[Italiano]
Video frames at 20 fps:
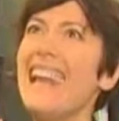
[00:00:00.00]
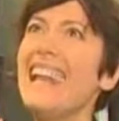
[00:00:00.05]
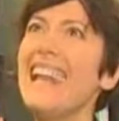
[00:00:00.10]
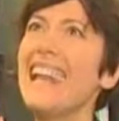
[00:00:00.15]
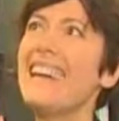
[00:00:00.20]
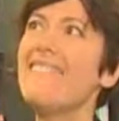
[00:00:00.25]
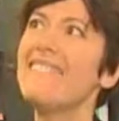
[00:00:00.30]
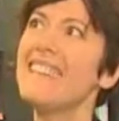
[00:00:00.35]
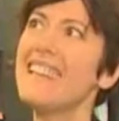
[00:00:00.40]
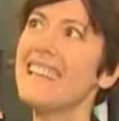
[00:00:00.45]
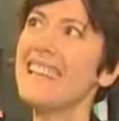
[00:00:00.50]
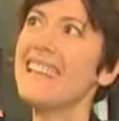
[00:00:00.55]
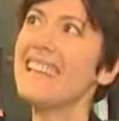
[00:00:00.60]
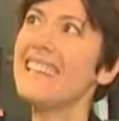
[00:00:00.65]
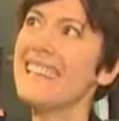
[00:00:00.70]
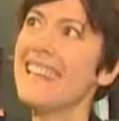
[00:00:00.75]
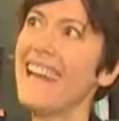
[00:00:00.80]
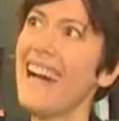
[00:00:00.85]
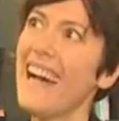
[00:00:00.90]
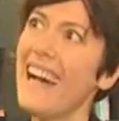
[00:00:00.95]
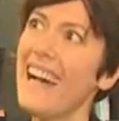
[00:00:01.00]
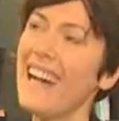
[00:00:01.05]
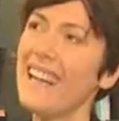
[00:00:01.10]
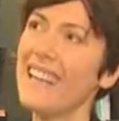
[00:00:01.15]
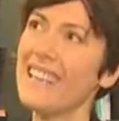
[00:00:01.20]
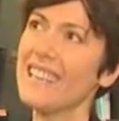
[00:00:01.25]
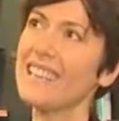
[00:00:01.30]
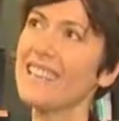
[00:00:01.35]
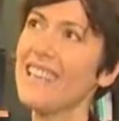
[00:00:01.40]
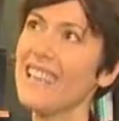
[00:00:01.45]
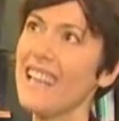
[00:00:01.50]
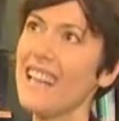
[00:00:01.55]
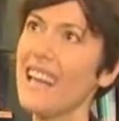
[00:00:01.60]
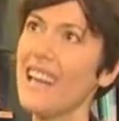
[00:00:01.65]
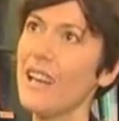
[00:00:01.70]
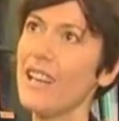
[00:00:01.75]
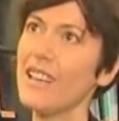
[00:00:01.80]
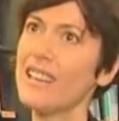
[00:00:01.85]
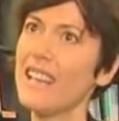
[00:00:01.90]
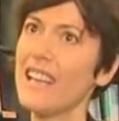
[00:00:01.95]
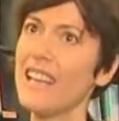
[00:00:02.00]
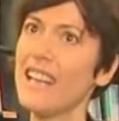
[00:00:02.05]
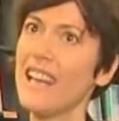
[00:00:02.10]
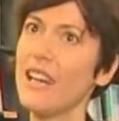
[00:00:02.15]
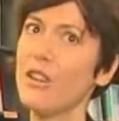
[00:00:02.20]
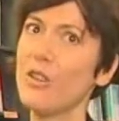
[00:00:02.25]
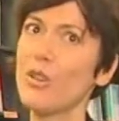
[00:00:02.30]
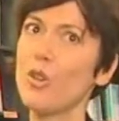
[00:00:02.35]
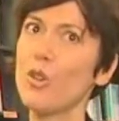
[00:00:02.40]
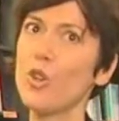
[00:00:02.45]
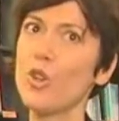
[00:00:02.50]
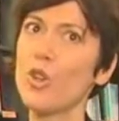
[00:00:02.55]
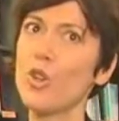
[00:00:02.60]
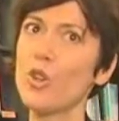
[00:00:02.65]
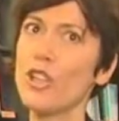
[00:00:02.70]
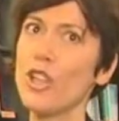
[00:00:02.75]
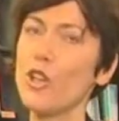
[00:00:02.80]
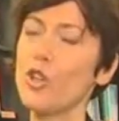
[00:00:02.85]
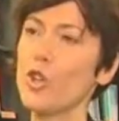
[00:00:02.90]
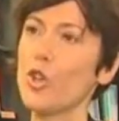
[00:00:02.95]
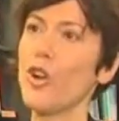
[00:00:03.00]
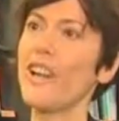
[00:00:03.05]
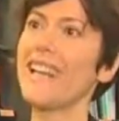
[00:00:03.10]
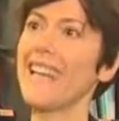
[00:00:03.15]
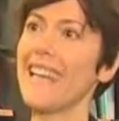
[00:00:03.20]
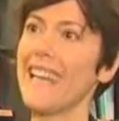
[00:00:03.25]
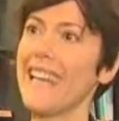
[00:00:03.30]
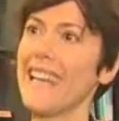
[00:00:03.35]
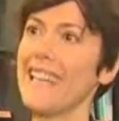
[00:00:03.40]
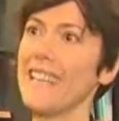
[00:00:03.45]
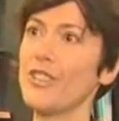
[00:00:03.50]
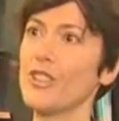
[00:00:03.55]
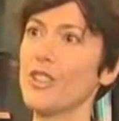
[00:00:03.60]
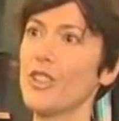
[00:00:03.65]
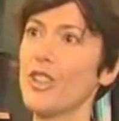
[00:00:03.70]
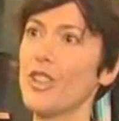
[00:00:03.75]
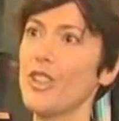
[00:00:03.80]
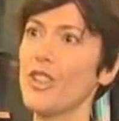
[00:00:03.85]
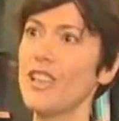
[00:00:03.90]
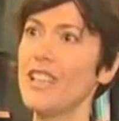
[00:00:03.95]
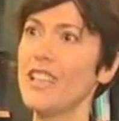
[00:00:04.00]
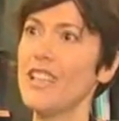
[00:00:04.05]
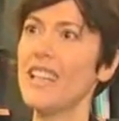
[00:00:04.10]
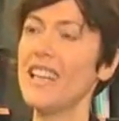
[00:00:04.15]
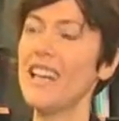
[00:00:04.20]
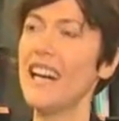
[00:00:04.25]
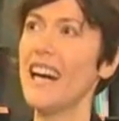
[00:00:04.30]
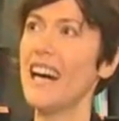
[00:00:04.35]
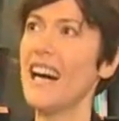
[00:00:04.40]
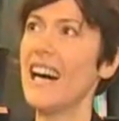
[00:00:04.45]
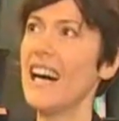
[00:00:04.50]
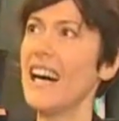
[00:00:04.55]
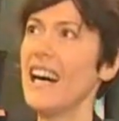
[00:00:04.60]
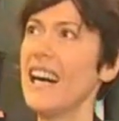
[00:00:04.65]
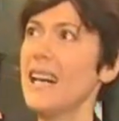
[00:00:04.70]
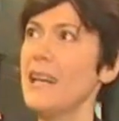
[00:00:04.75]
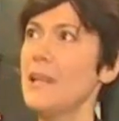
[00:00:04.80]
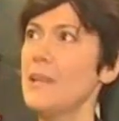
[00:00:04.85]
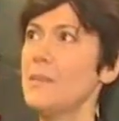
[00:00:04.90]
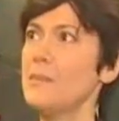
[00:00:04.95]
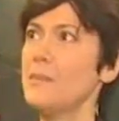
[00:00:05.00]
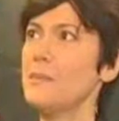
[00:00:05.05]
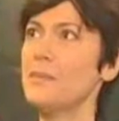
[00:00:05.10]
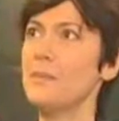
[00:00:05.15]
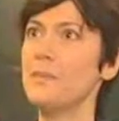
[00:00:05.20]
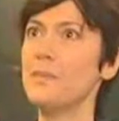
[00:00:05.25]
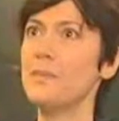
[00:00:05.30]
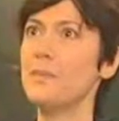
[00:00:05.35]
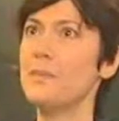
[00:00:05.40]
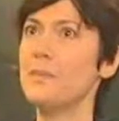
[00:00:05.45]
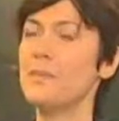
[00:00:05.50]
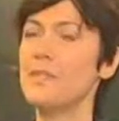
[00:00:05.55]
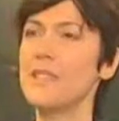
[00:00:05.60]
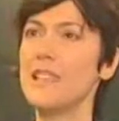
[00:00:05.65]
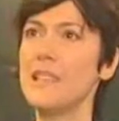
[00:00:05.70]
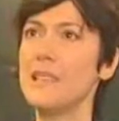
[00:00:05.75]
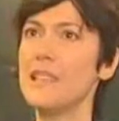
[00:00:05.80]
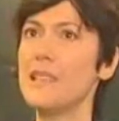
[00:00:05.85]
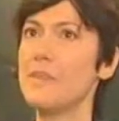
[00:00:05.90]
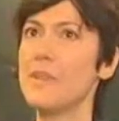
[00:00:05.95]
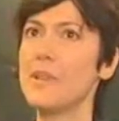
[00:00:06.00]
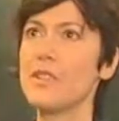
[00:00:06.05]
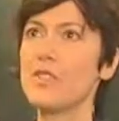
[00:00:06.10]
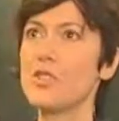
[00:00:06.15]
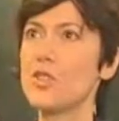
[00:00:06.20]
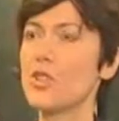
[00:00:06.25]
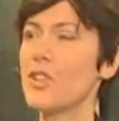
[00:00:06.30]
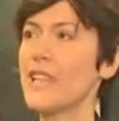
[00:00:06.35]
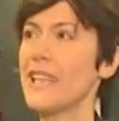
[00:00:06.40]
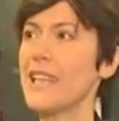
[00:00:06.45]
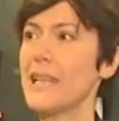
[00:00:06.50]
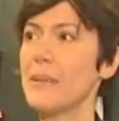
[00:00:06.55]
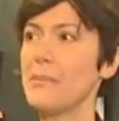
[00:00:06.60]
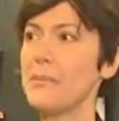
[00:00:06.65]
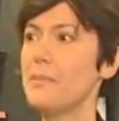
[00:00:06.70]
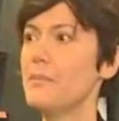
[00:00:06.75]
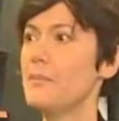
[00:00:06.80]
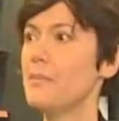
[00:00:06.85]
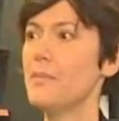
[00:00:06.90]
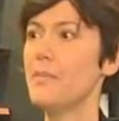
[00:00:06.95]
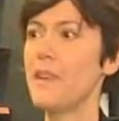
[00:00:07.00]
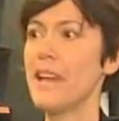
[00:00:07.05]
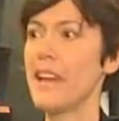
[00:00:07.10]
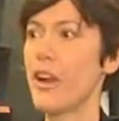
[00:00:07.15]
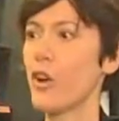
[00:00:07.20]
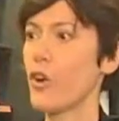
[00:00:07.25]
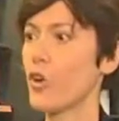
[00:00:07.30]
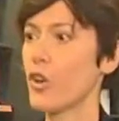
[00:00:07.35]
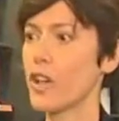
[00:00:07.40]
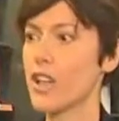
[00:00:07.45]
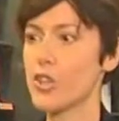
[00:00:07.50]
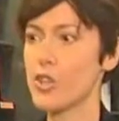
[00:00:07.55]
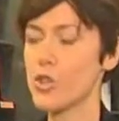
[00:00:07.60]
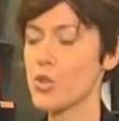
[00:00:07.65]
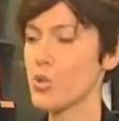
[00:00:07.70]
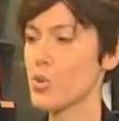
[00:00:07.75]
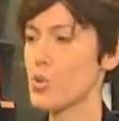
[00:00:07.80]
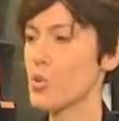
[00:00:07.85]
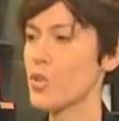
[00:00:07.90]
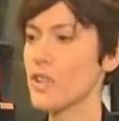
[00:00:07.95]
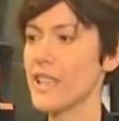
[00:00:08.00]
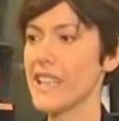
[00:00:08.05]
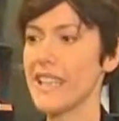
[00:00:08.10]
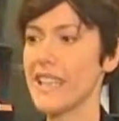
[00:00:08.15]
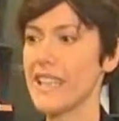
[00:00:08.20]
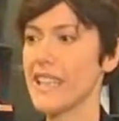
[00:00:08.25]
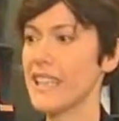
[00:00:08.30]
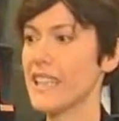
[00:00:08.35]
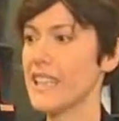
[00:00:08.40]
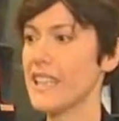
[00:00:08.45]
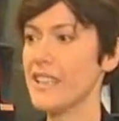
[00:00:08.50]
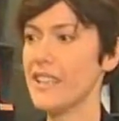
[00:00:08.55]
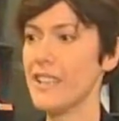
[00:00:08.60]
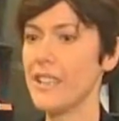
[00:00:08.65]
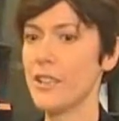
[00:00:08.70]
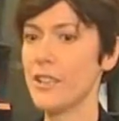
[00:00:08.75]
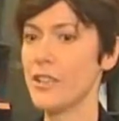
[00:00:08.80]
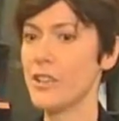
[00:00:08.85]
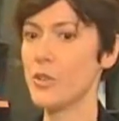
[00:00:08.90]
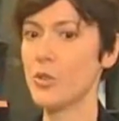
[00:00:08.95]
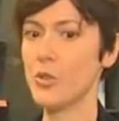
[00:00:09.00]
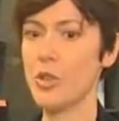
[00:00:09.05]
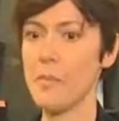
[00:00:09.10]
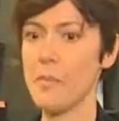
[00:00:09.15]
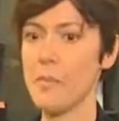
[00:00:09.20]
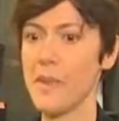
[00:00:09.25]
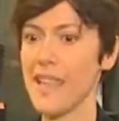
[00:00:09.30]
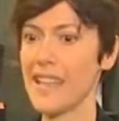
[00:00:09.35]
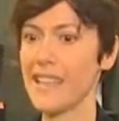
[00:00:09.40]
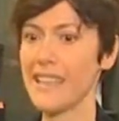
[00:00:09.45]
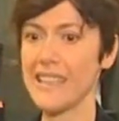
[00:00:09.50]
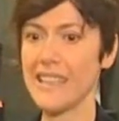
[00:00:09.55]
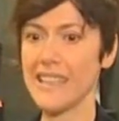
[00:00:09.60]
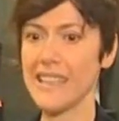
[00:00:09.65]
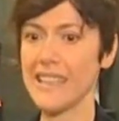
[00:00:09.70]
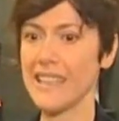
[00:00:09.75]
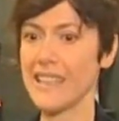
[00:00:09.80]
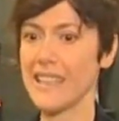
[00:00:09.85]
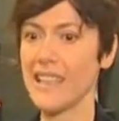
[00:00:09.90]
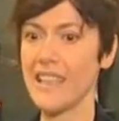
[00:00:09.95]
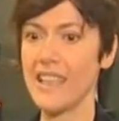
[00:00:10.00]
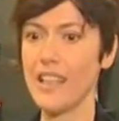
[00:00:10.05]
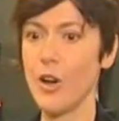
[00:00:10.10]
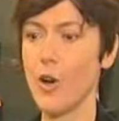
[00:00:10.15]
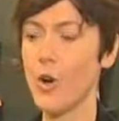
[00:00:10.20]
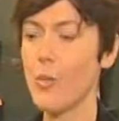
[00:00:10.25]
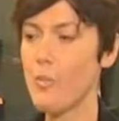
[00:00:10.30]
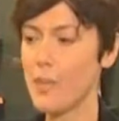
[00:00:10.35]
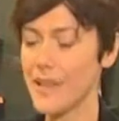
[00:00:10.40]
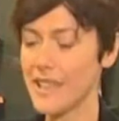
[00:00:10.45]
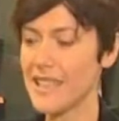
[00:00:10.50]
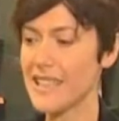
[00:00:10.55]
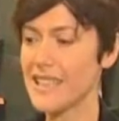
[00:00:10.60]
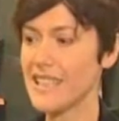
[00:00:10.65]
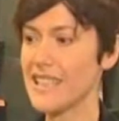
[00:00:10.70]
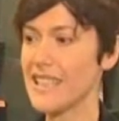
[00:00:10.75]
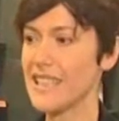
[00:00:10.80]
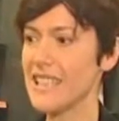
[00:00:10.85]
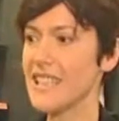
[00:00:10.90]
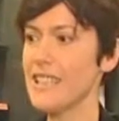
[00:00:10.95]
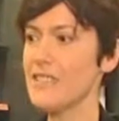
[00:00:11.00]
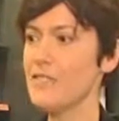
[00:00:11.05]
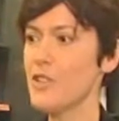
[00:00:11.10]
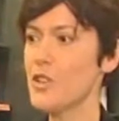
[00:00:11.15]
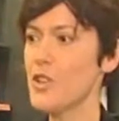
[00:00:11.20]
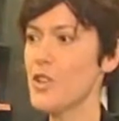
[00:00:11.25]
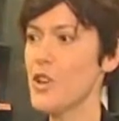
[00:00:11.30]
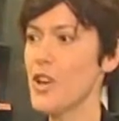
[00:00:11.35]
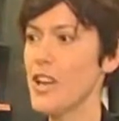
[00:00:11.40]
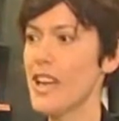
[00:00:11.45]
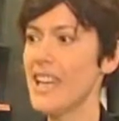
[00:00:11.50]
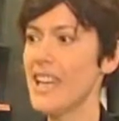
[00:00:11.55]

è, la verità della, della loro, del loro anelito, um, di, di, persone che erano cresciute in, in, un ambiente oppressivo